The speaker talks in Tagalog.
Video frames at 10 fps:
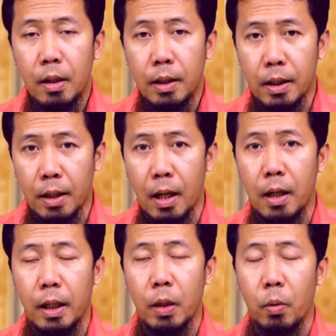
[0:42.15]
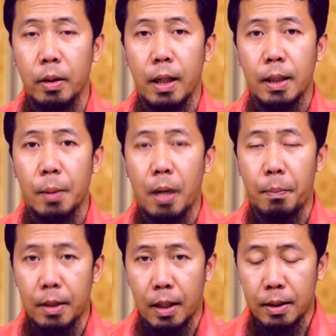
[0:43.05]
tinatalakay kaugnay sa mga
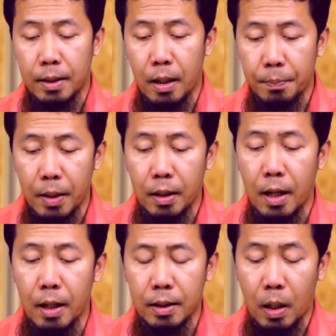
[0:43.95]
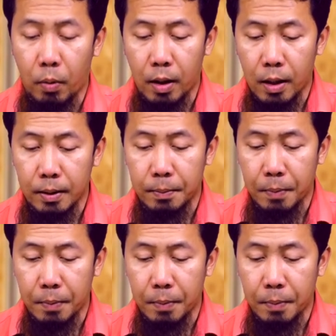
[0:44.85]
batas ng pag-aasawa at